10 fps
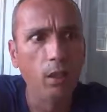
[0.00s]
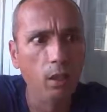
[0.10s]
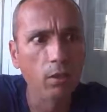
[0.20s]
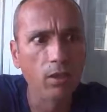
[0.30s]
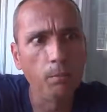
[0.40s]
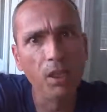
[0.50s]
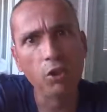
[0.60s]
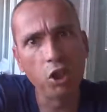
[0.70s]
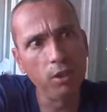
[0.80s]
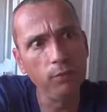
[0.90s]
Hein, t'as mis la
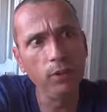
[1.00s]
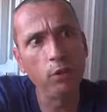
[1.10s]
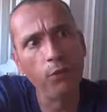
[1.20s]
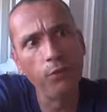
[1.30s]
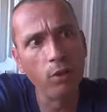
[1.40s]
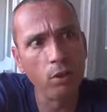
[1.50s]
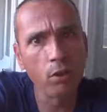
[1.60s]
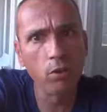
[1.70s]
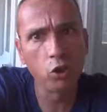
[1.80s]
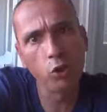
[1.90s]
chaîne IFI trop
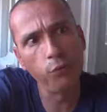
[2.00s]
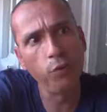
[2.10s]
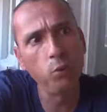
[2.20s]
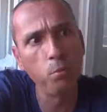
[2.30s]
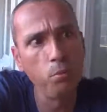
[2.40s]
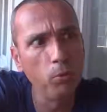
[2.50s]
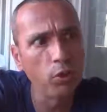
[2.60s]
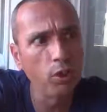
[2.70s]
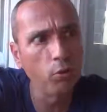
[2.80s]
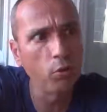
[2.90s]
fort, euh, je te fous un obus de
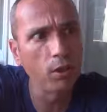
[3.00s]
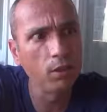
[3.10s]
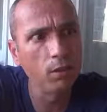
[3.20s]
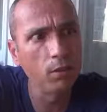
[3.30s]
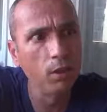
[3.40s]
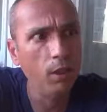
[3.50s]
mortier sur la gueule.